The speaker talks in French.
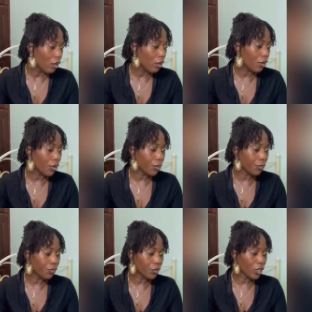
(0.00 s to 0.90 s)

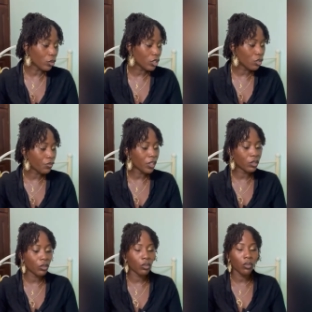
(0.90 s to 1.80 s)
Euh, il y a aussi le fait
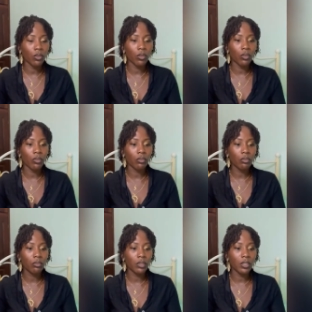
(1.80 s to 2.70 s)

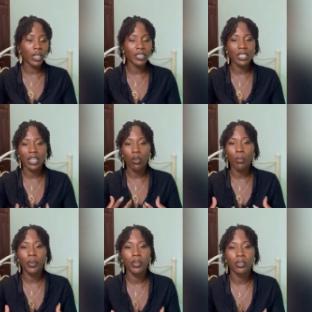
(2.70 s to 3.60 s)
qu'il y a cette
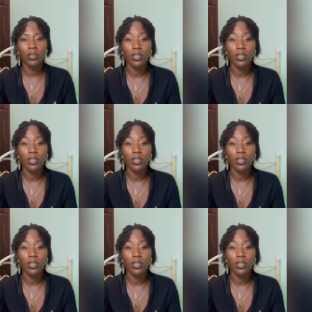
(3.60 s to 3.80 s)
incompréhension et